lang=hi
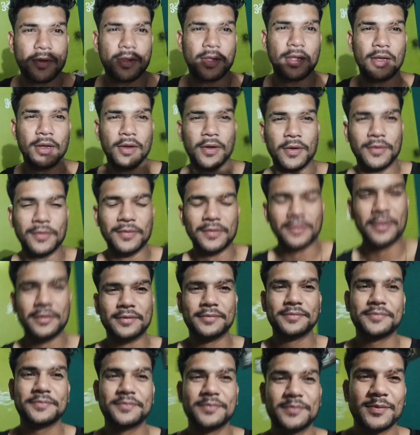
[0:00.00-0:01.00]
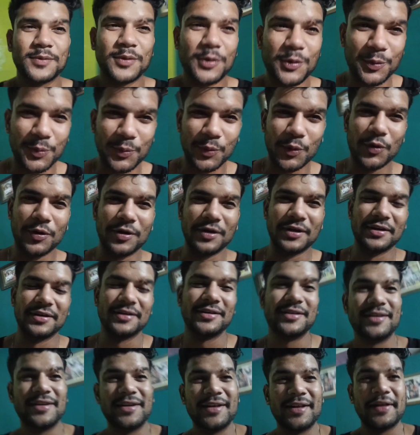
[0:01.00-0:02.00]
हेलो एवरीवन गुड मॉर्निंग
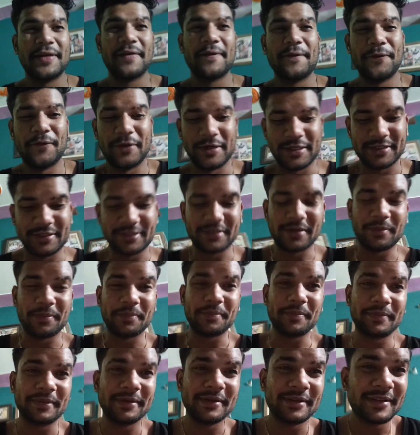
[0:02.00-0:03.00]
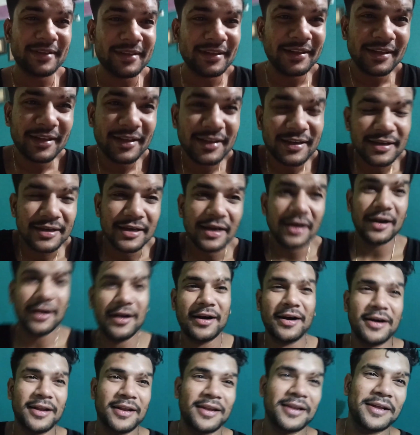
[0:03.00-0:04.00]
व्हाट्सअप क्या
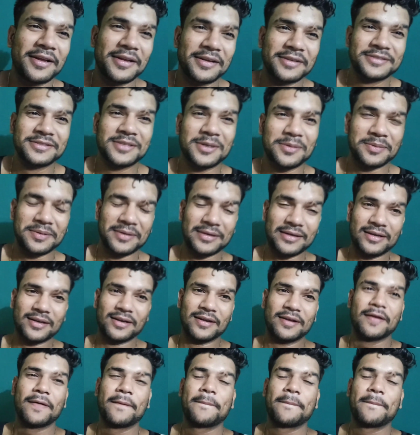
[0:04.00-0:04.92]
हाल है सभी के